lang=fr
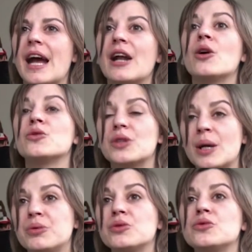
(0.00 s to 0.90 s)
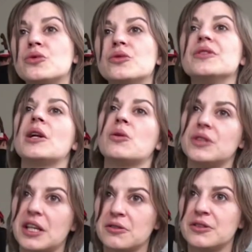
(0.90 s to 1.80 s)
Alors en tout cas pour nous trouver, alors
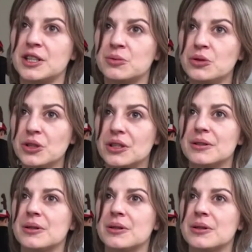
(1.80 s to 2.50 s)
on a un Facebook euh,